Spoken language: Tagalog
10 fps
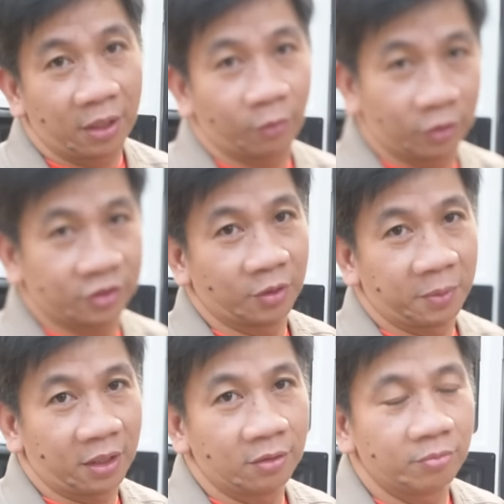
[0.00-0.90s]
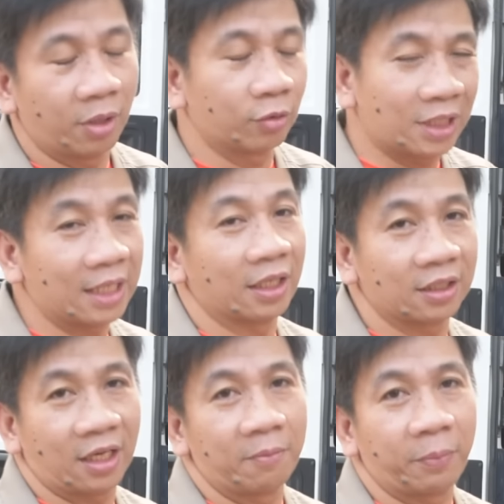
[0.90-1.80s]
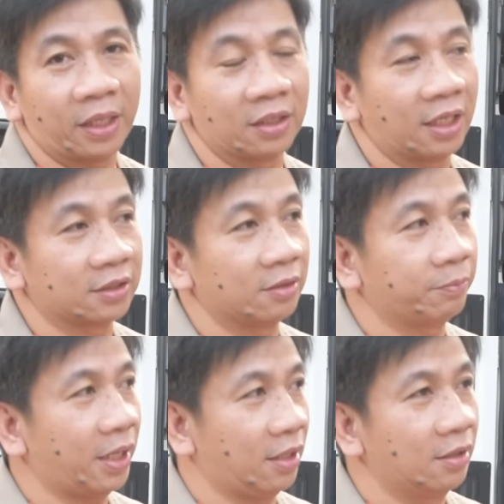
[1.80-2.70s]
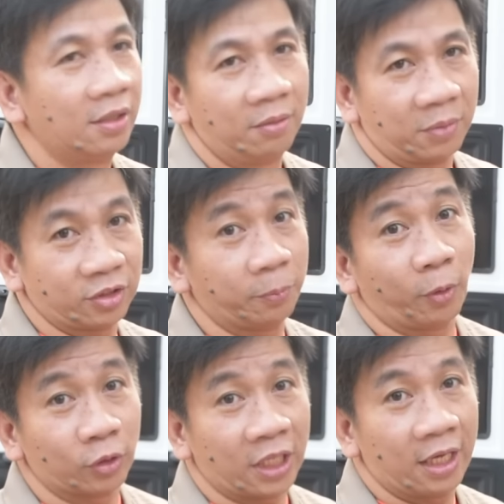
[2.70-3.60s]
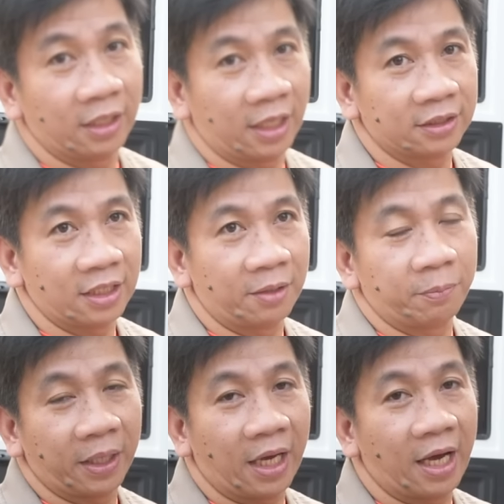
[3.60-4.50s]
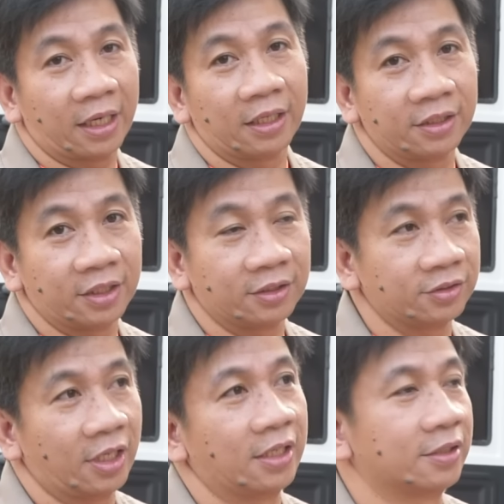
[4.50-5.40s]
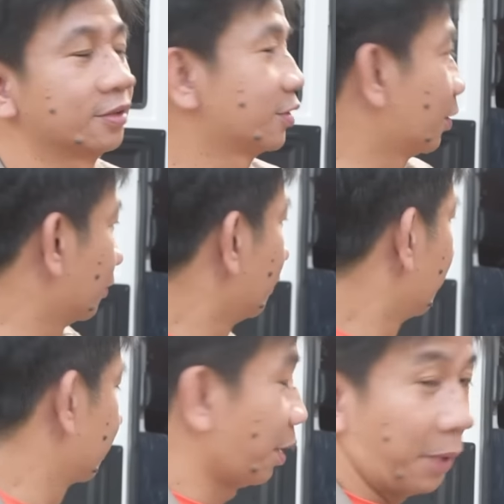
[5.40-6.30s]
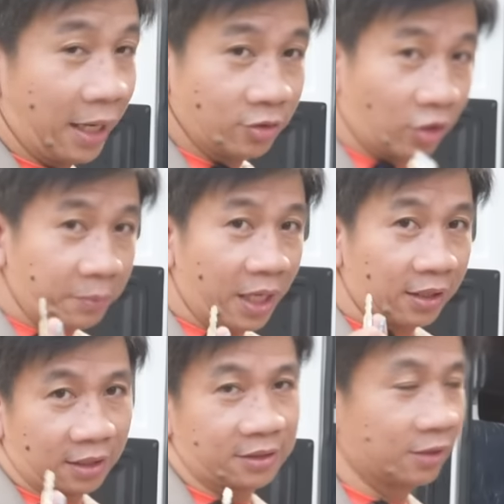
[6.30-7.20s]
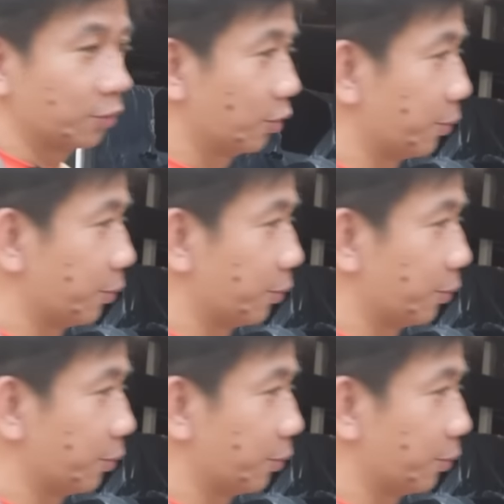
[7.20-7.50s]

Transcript: mga customer. Pero dadagdagan pa rin natin para masuportahan natin ang pag-aaral ni Angel. So, samahan nyo kami hanggang sa dulo